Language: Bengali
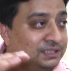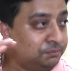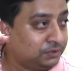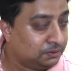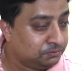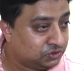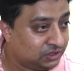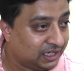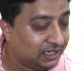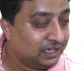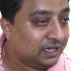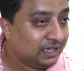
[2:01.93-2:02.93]
সিমটমস
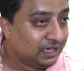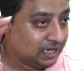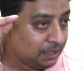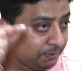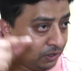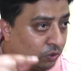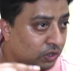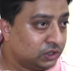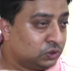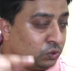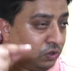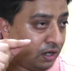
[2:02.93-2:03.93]
নেই এবার
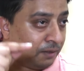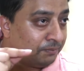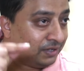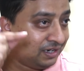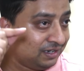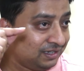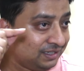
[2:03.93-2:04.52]
হয়তো আমরা